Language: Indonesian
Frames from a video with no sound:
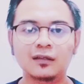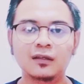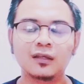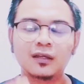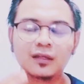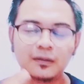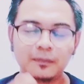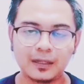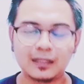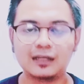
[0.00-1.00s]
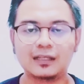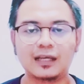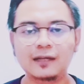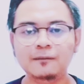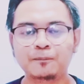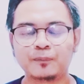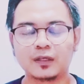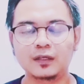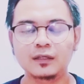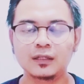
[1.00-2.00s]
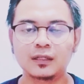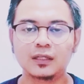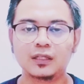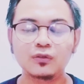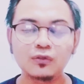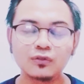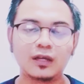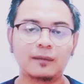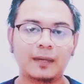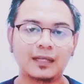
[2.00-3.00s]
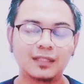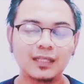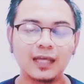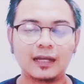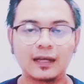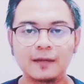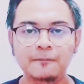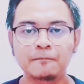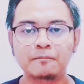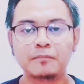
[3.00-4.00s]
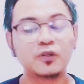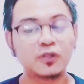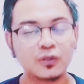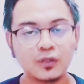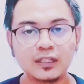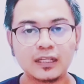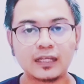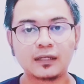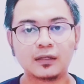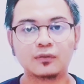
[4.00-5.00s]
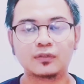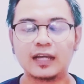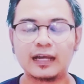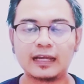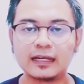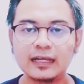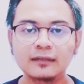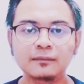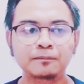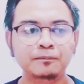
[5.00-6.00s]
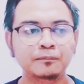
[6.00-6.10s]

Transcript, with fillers: dengan pertanian ya itu juga pasti ada penontonnya gitu jangankan